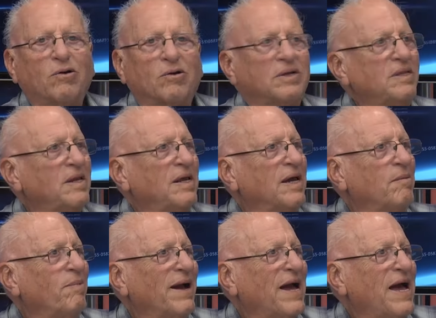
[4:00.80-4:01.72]
lo que tiene
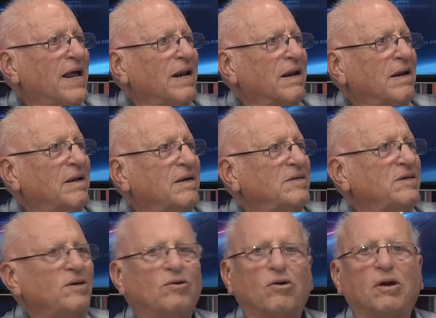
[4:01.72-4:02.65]
que pagar,
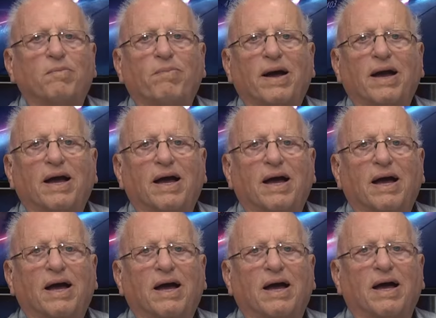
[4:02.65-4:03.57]
no le
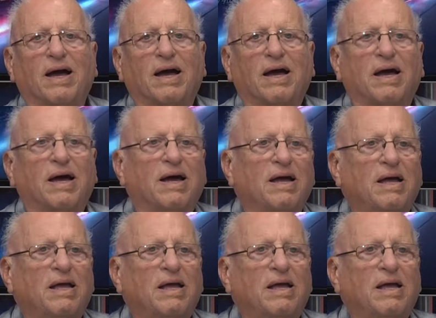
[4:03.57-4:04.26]
paga